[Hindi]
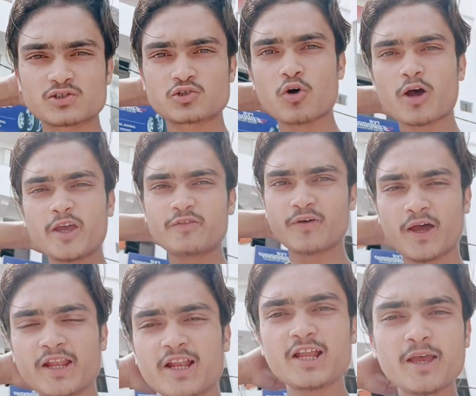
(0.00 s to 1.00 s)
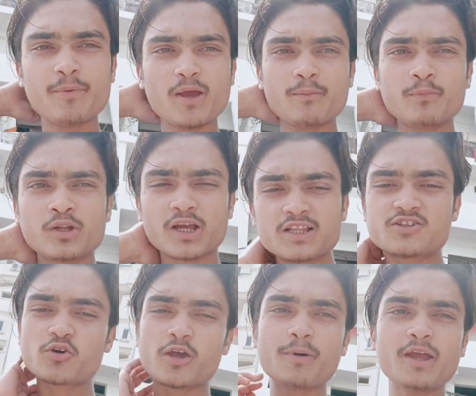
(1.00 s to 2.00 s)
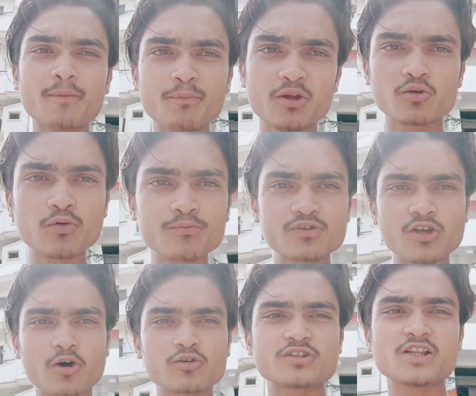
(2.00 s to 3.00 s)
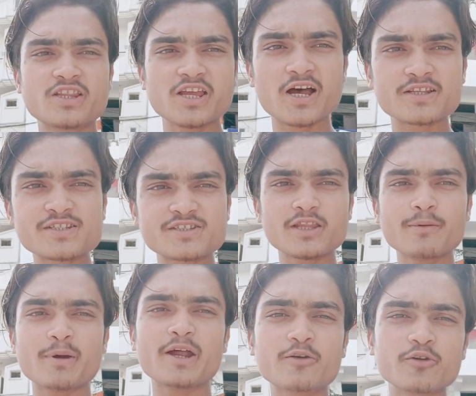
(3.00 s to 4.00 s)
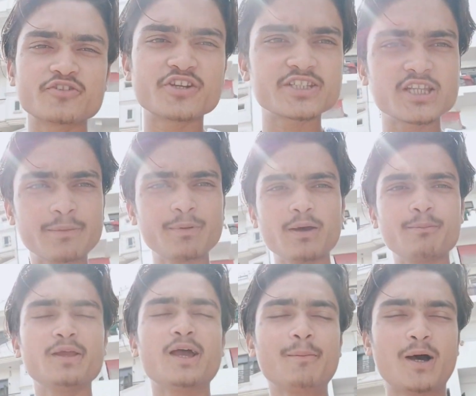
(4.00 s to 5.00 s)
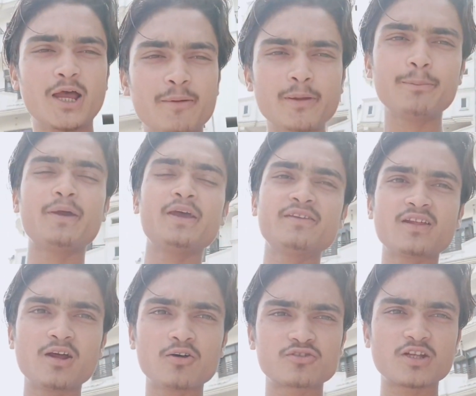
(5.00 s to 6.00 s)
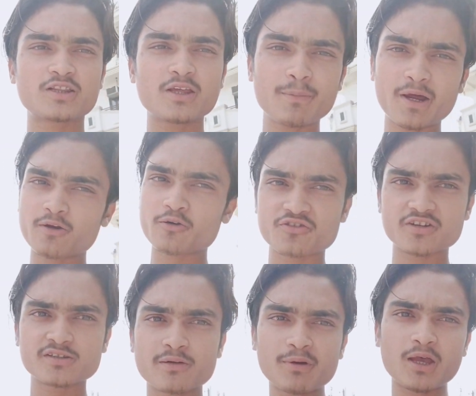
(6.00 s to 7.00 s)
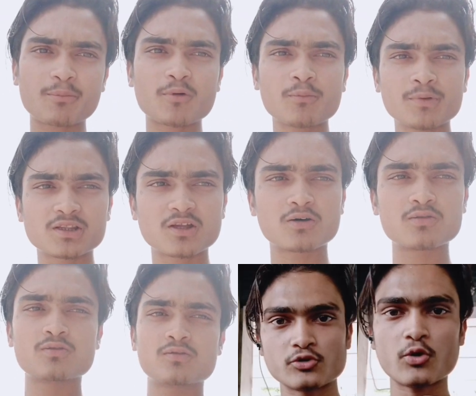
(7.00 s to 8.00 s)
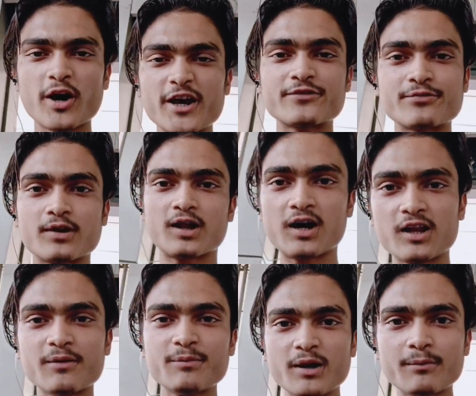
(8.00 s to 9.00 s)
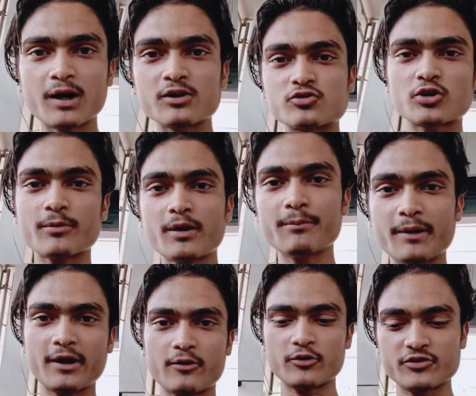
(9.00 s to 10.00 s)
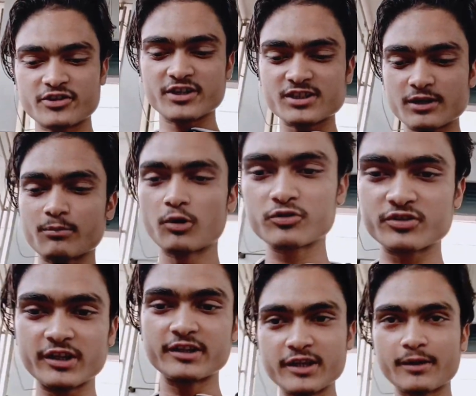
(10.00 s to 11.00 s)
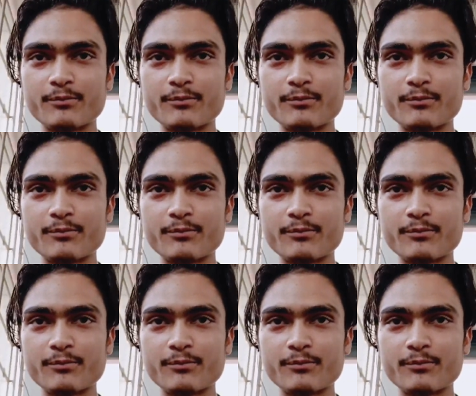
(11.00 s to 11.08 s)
तो भाई फाइनली अभी हम निकल चुके हैं भाई अपने रूम से और चलते हैं यहाँ से सीधे मेट्रो स्टेशन पे अभी हम हाईवे पे हैं ज़रा और चलते हैं मेट्रो स्टेशन पे आपको मिलता हूँ तो भाई फिलहाल अभी हम आ चुके हैं भाई मेट्रो स्टेशन पर और चलते हैं